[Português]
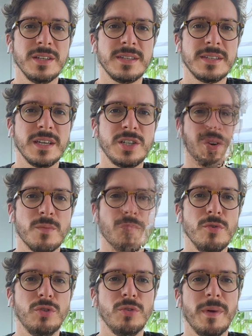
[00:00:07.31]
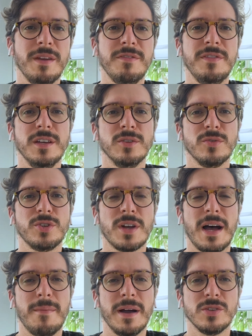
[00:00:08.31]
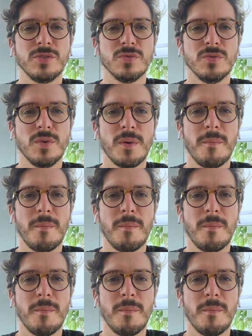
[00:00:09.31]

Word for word: e sejam muito bem-vindos a mais um